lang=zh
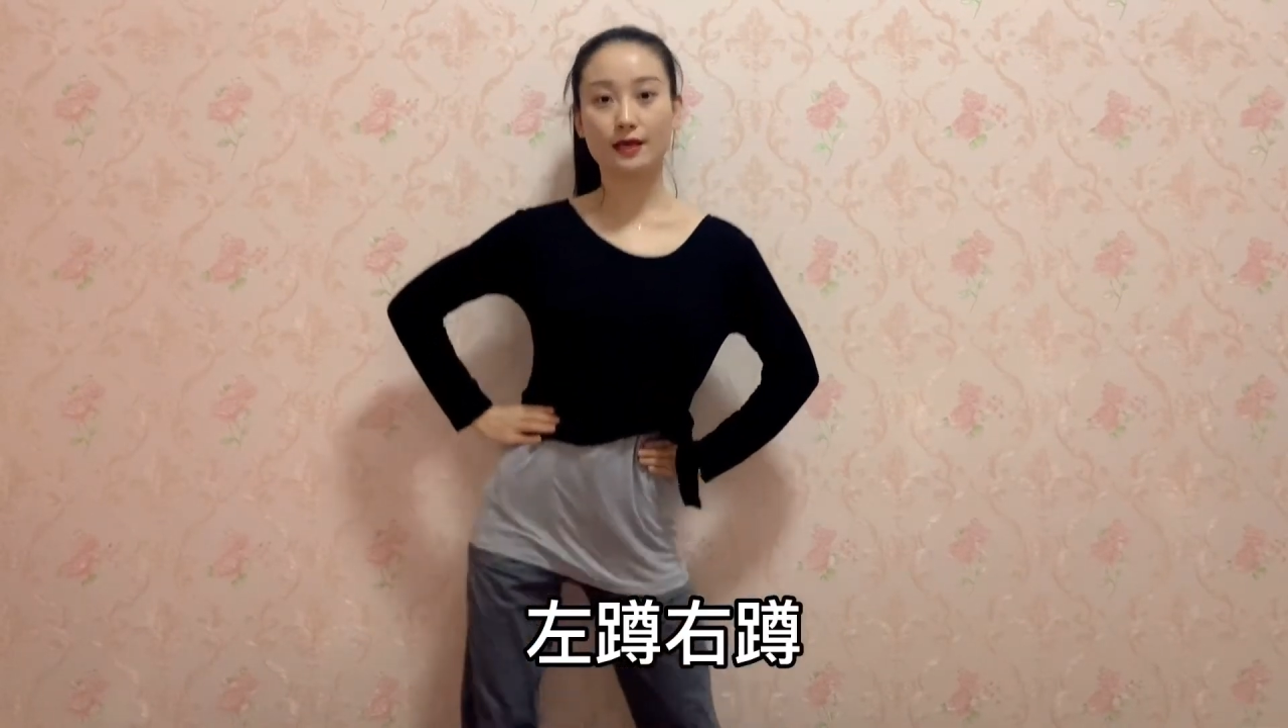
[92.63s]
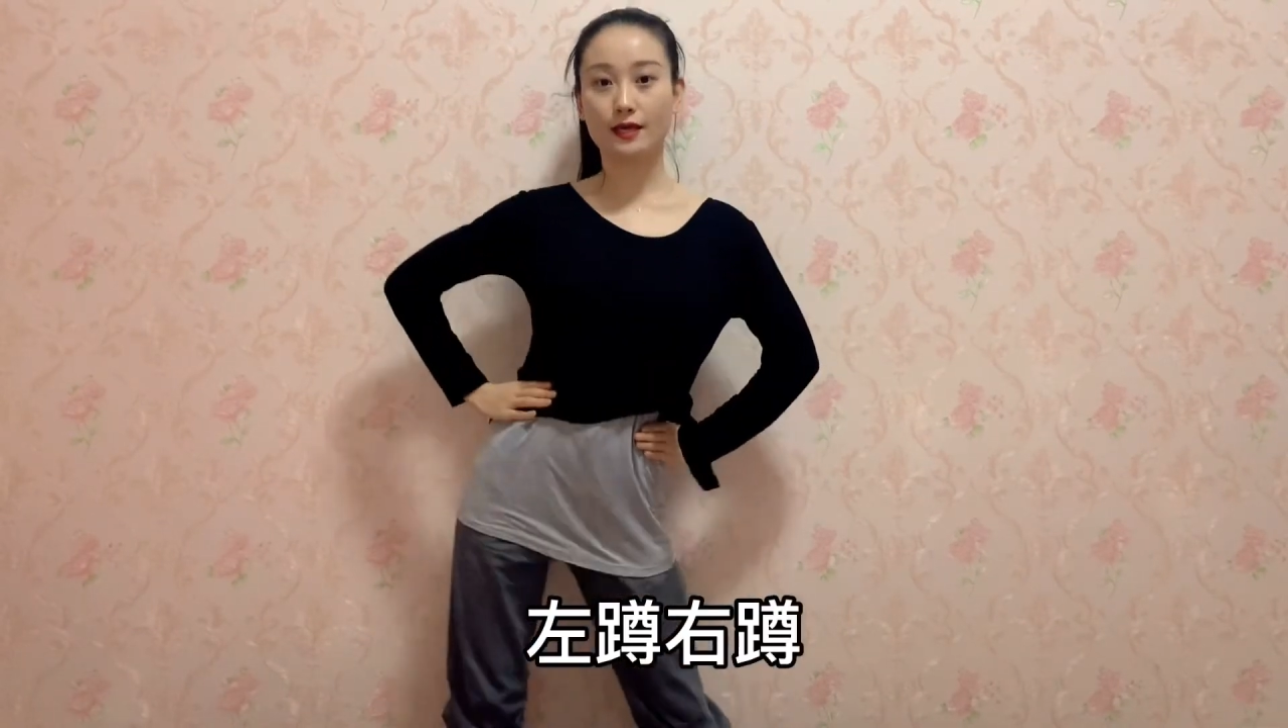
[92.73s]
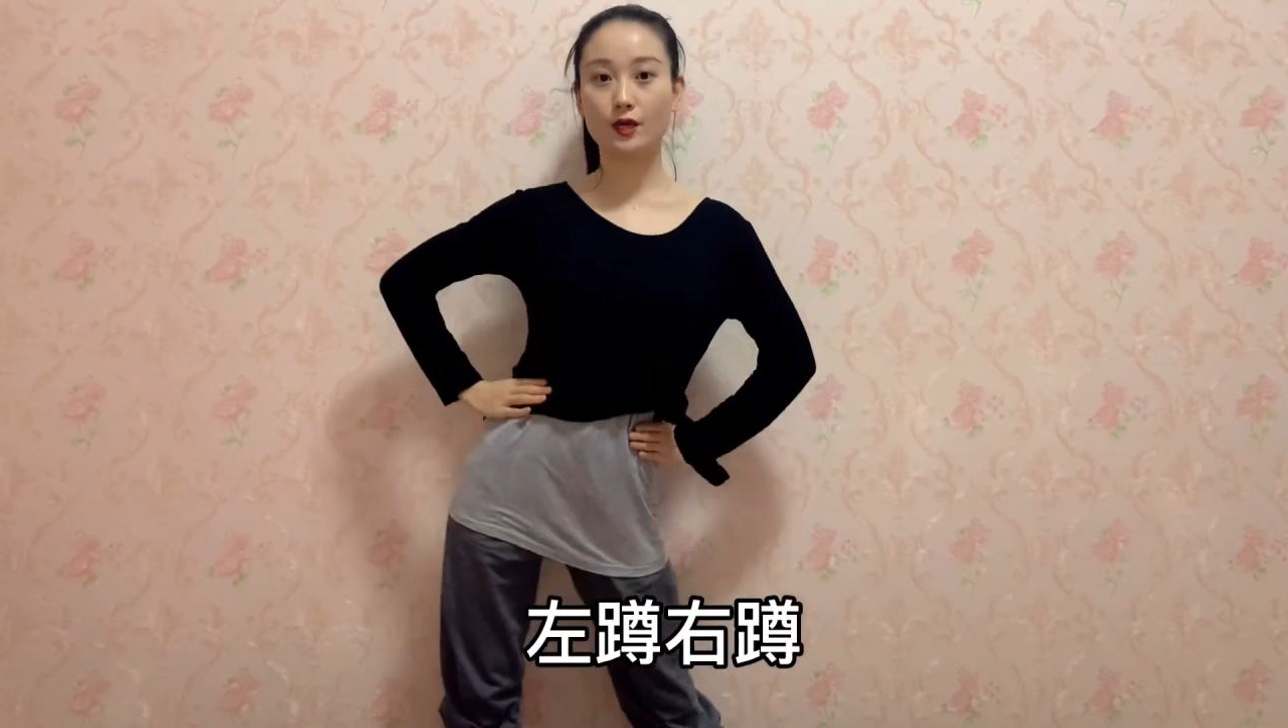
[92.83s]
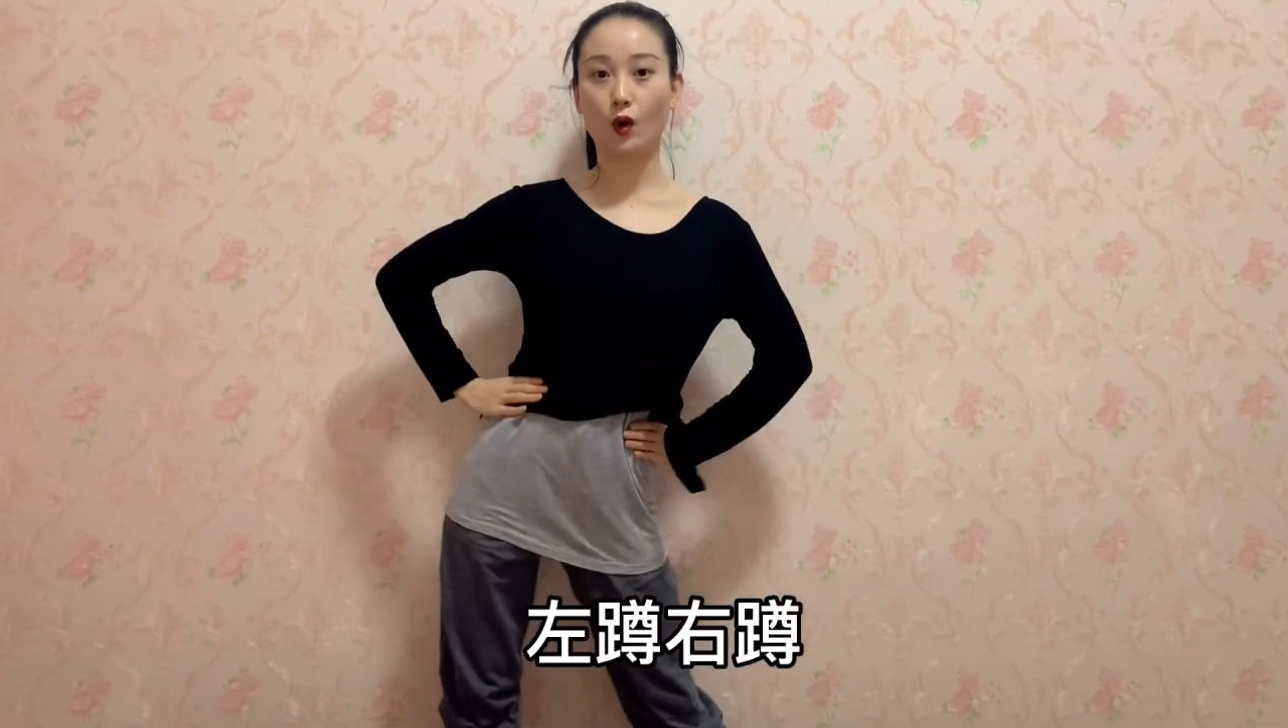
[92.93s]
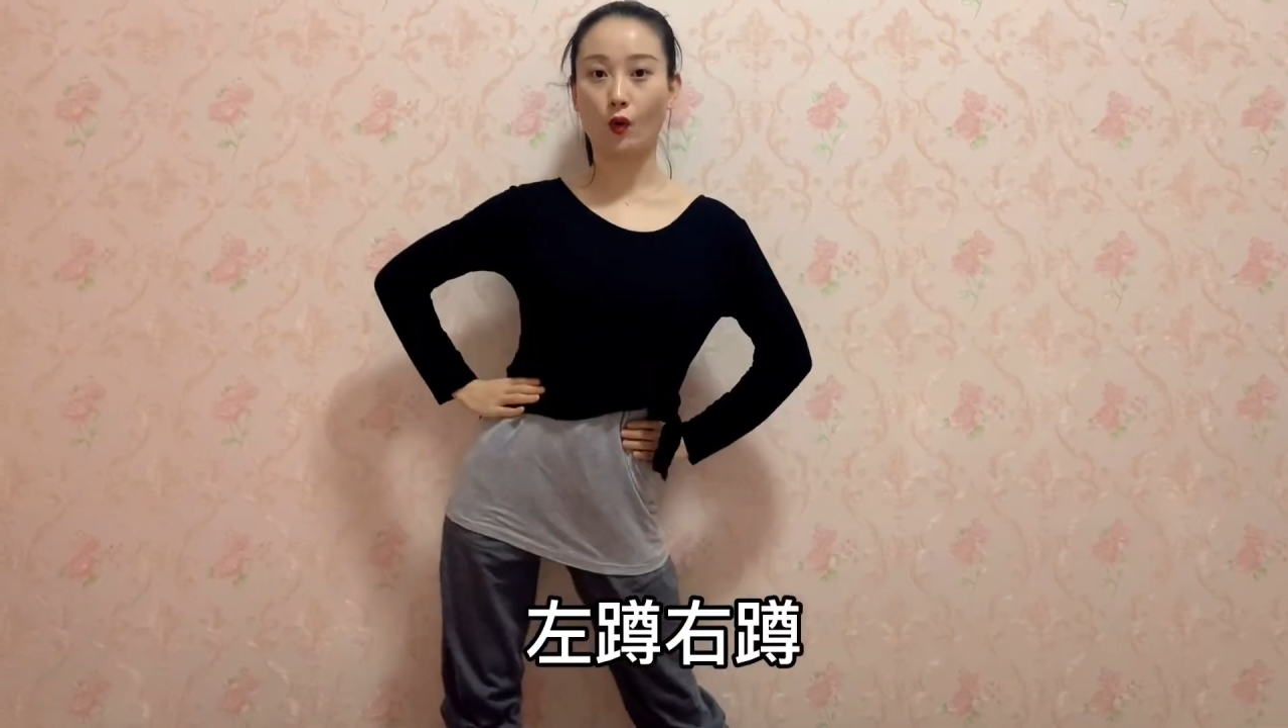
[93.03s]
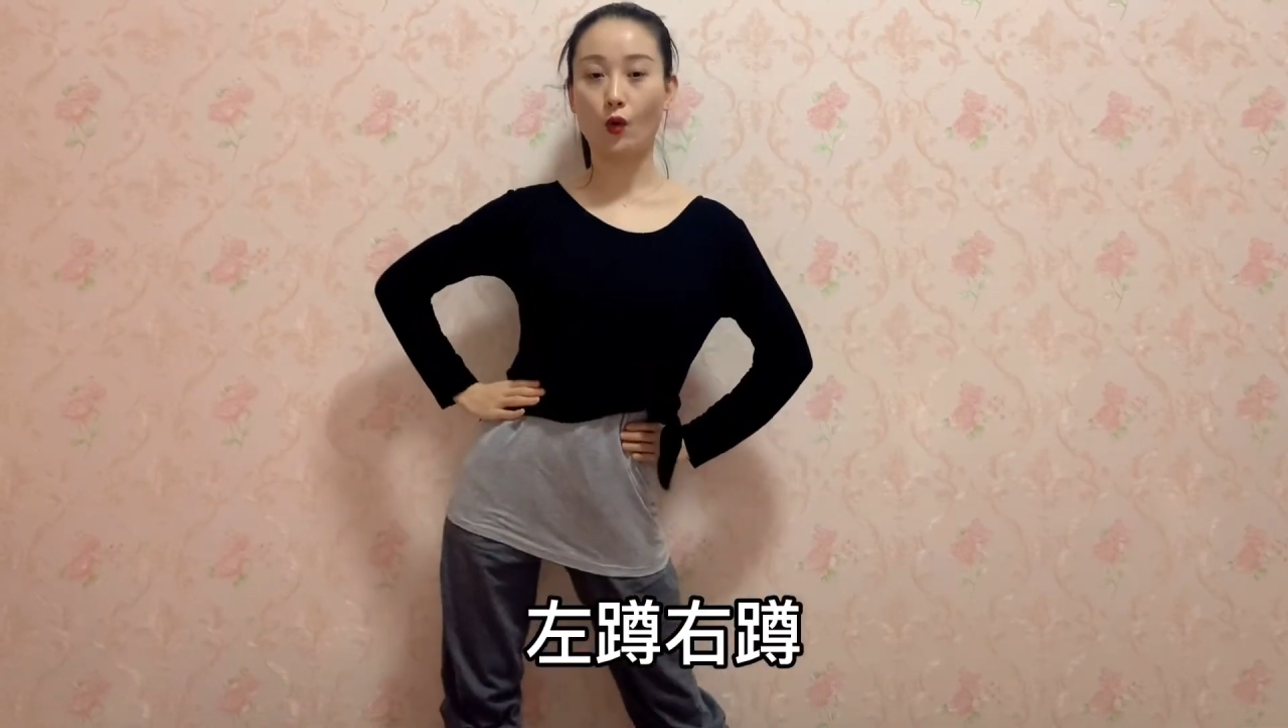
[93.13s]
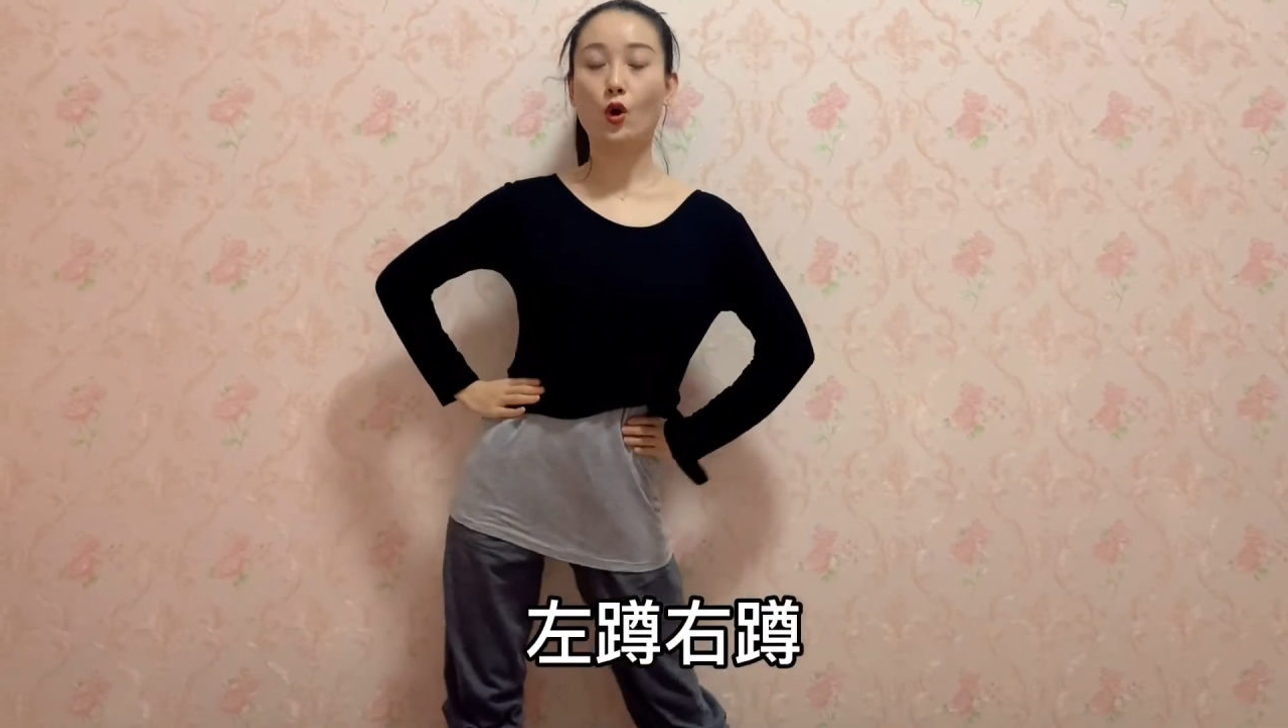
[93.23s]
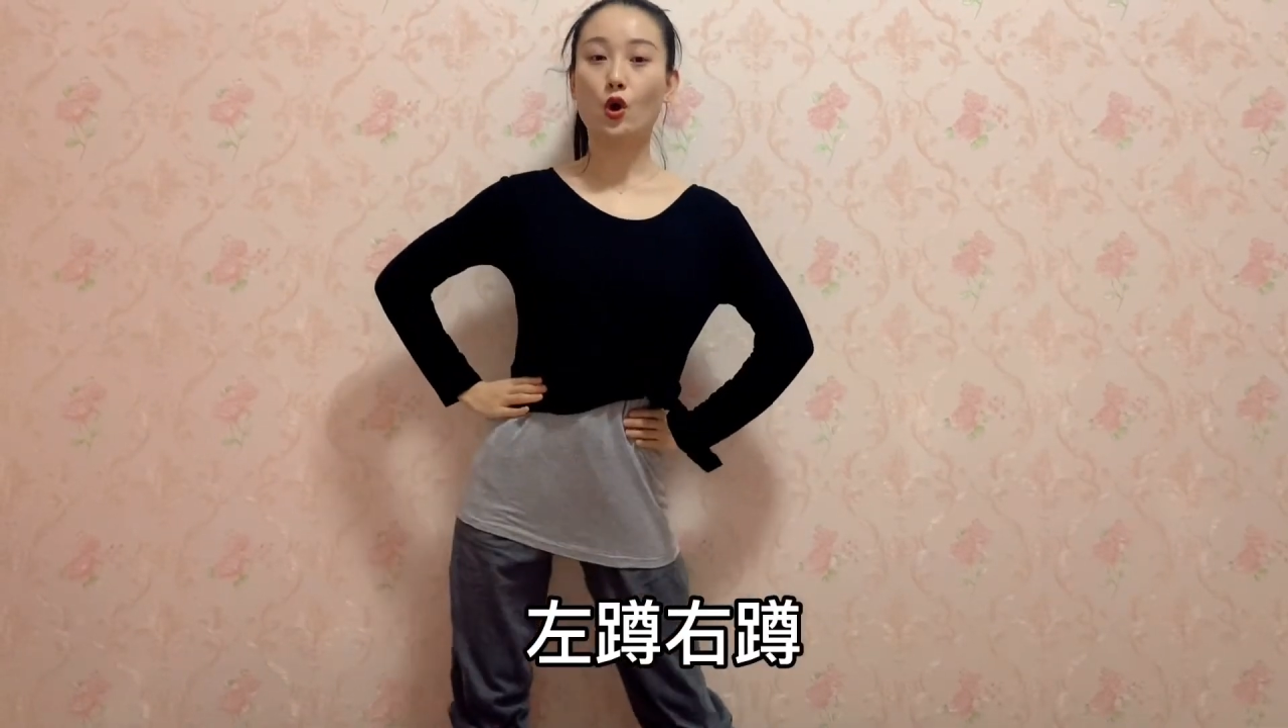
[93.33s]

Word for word: 右